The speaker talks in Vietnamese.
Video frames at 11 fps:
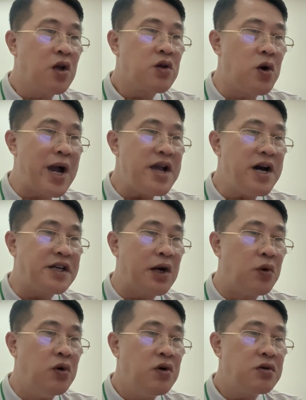Cô gái gật
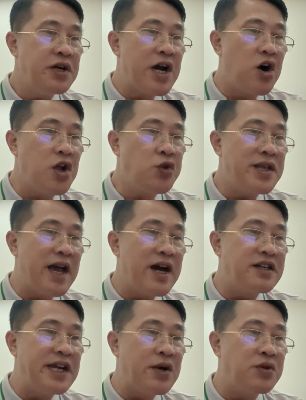đầu đi ra khỏi tòa nhà
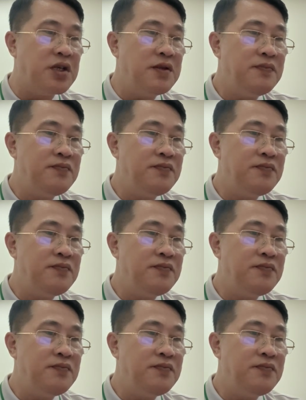treo thưởng.